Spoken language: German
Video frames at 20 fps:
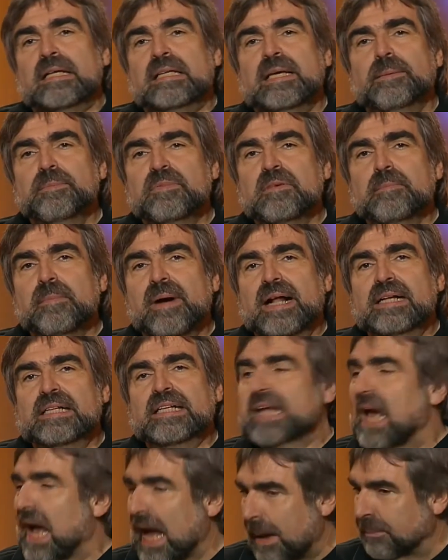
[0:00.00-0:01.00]
Nehmen Sie mal
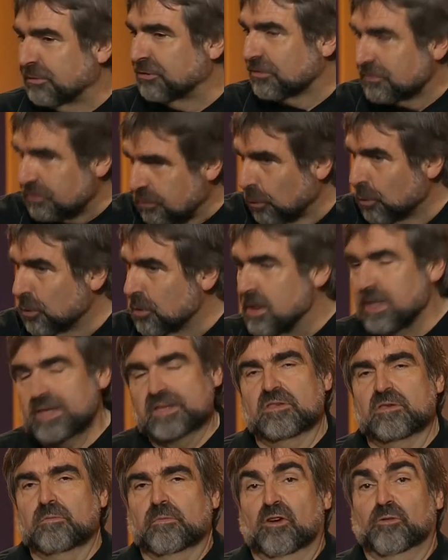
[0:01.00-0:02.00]
den arabischen
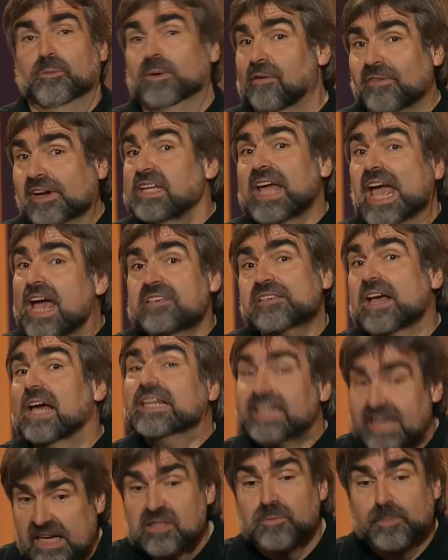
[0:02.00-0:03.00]
Frühling zum Beispiel. Da waren ja erst
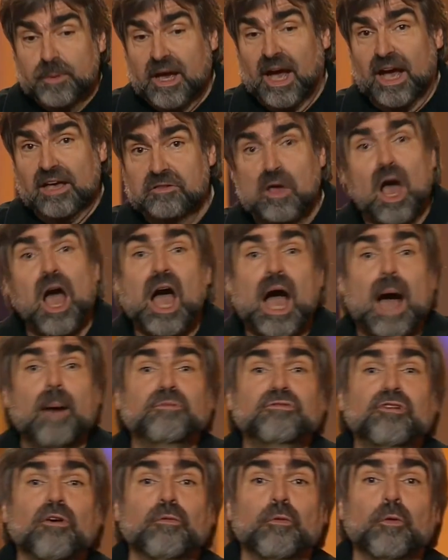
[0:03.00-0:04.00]
alle ganz begeistert.
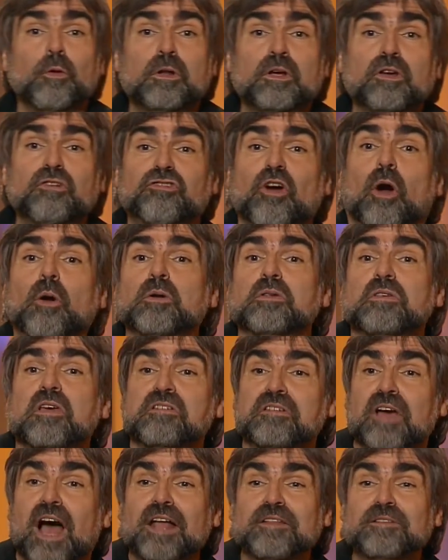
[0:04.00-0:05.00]
Arabischer Frühling, schaut es
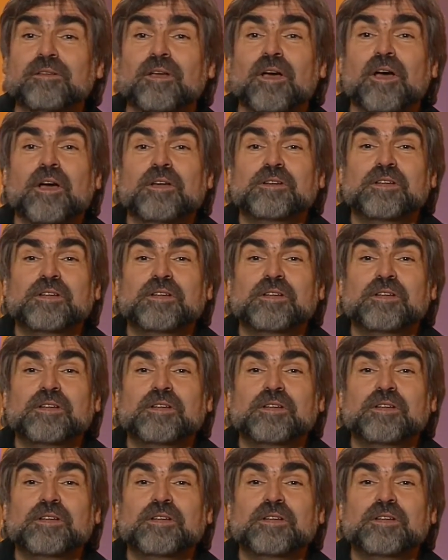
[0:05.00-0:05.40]
euch an.